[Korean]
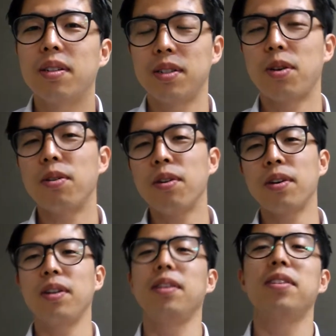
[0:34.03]
그
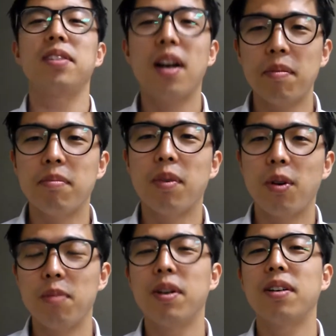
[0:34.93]
저녁에 있는
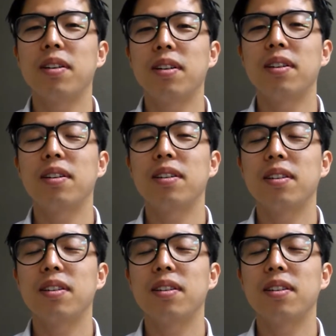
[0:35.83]
삶 얼마나